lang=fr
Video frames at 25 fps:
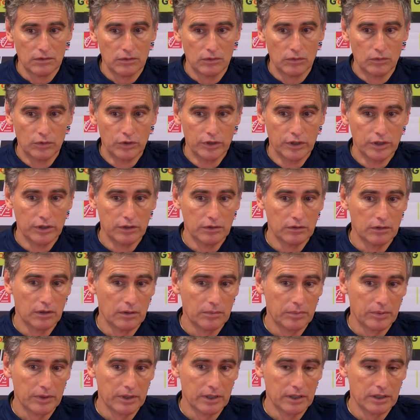Oui,
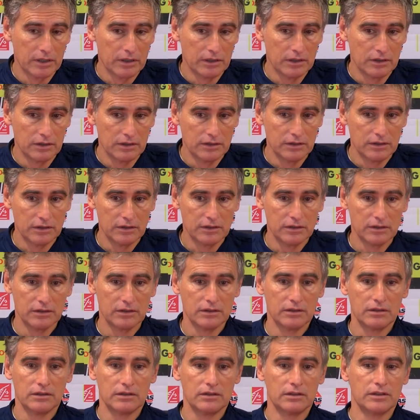après, les,
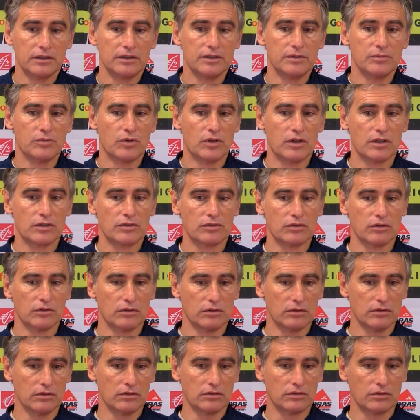les, Nîmois
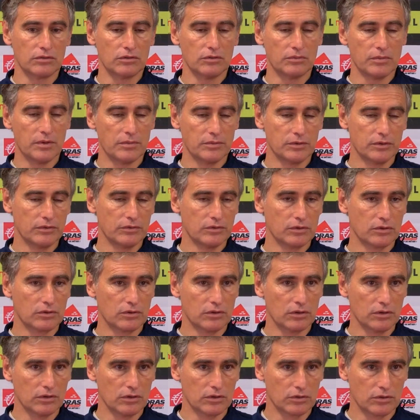sont, sont, au même niveau
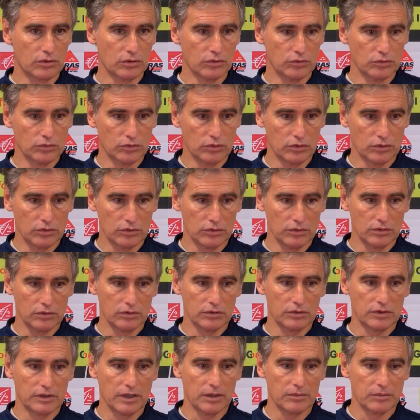que, que nous
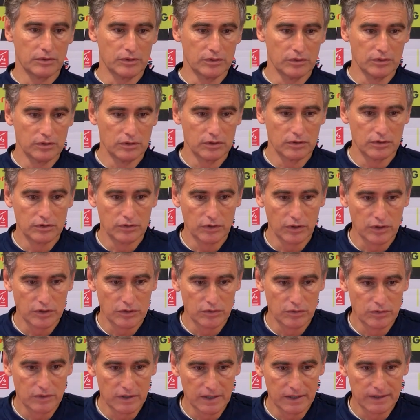en termes de,
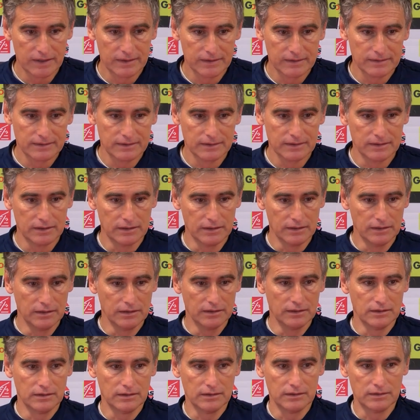résultats. C'est
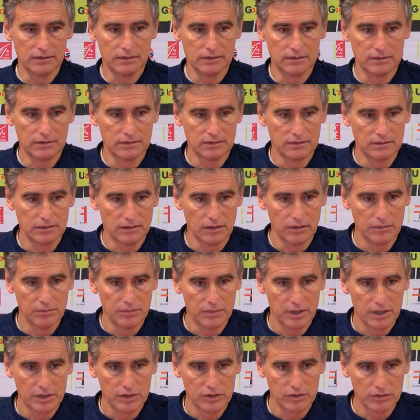euh, un
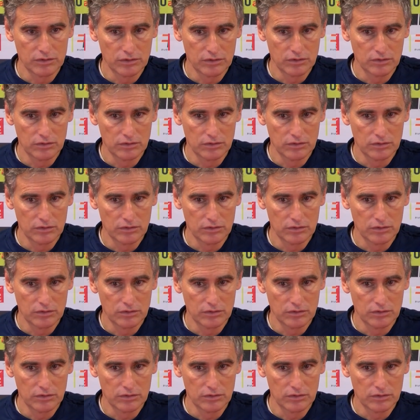match.